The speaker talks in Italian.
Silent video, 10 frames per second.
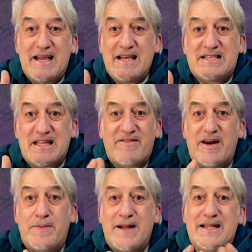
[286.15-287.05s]
che si andava a
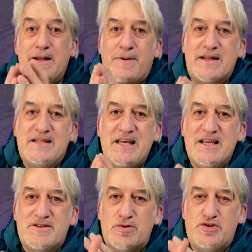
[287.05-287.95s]
riprendere le partite
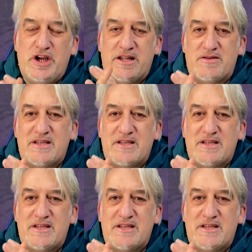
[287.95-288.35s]
questo oggetto,